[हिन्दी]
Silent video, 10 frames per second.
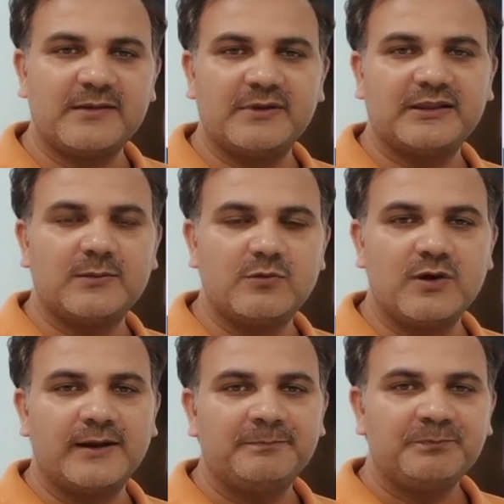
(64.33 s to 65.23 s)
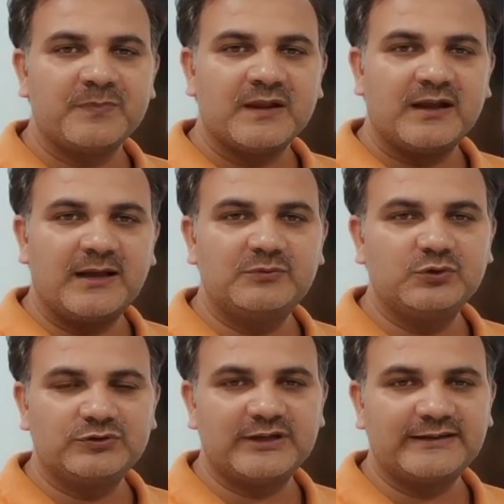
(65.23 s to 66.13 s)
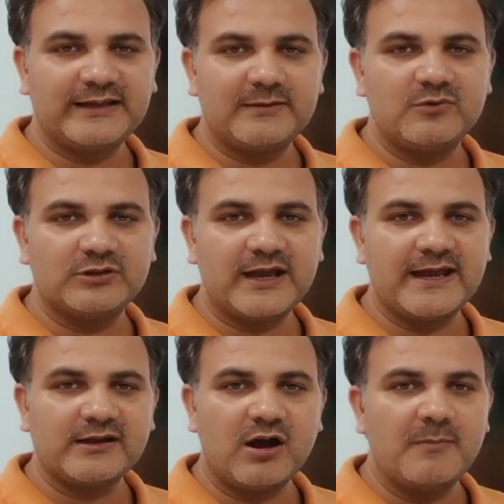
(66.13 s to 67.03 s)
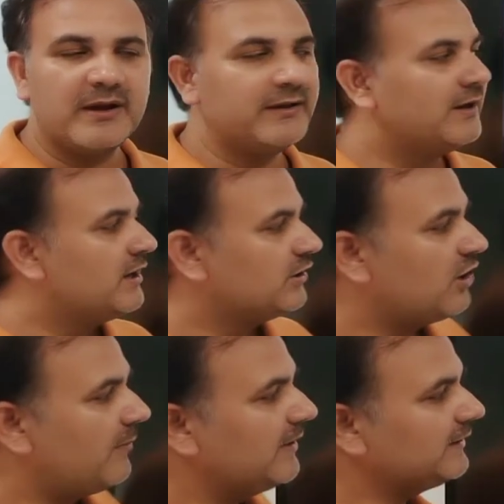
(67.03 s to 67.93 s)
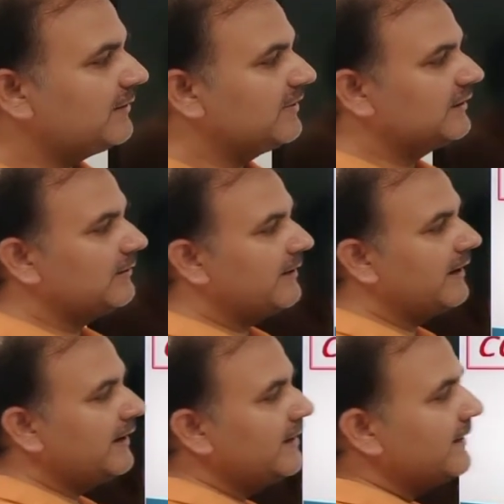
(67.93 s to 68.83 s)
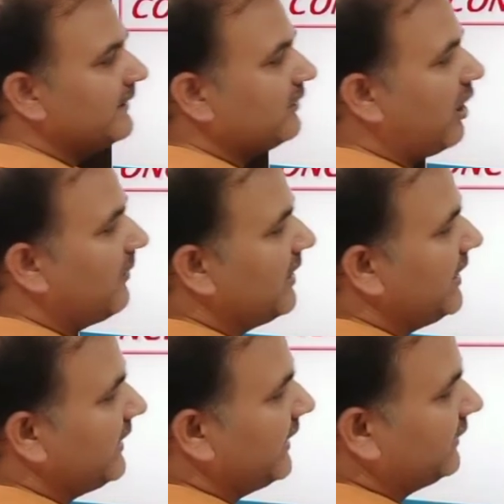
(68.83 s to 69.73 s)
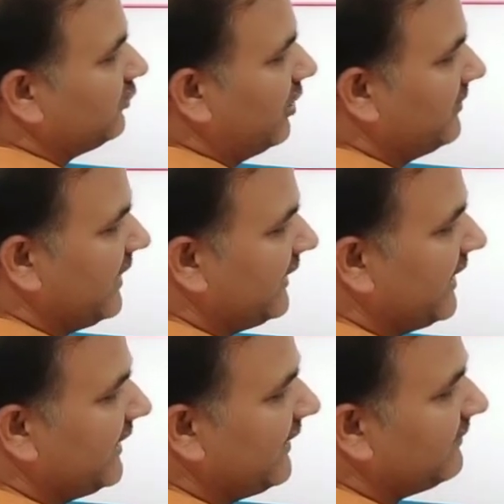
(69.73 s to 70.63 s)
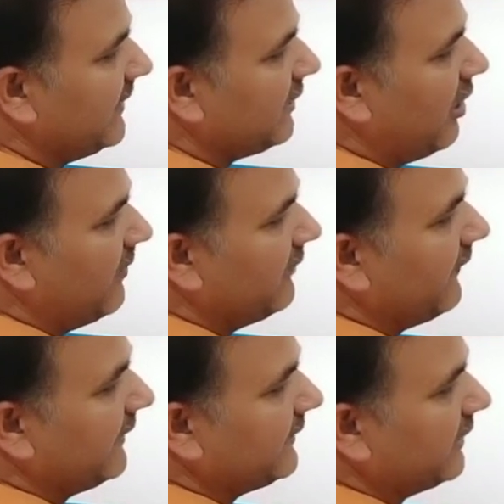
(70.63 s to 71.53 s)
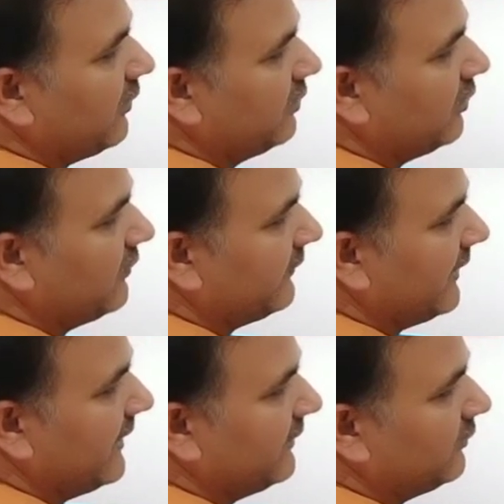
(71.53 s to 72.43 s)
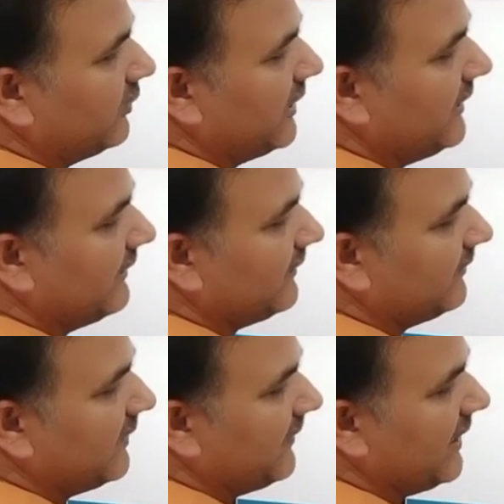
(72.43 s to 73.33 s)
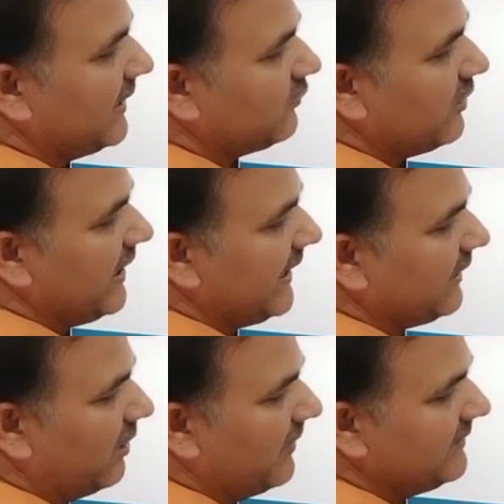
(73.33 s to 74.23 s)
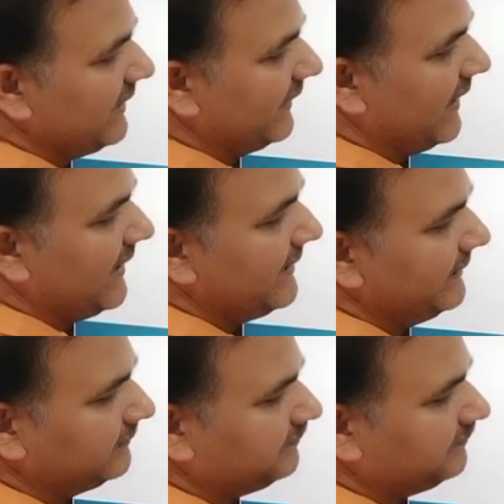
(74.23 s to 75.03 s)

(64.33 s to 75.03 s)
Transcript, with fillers: का मतलब हुआ अब दूसरा टर्म होता है कॉमन कॉमन का मतलब है कॉमन लेना तो हम देखेंगे इसमें कॉमन फैक्टर कौन कौन से हैं तो देखिए सबसे पहले तो एक कॉमन जा रहा है